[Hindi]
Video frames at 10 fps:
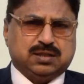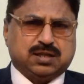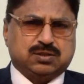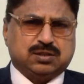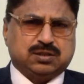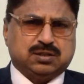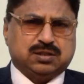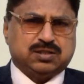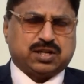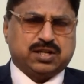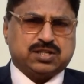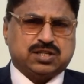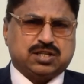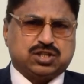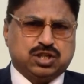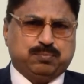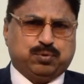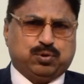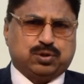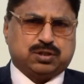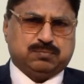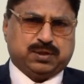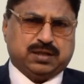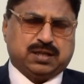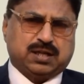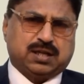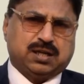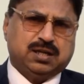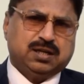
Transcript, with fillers: एक इंटरनेशनल सी पोर्ट बनने के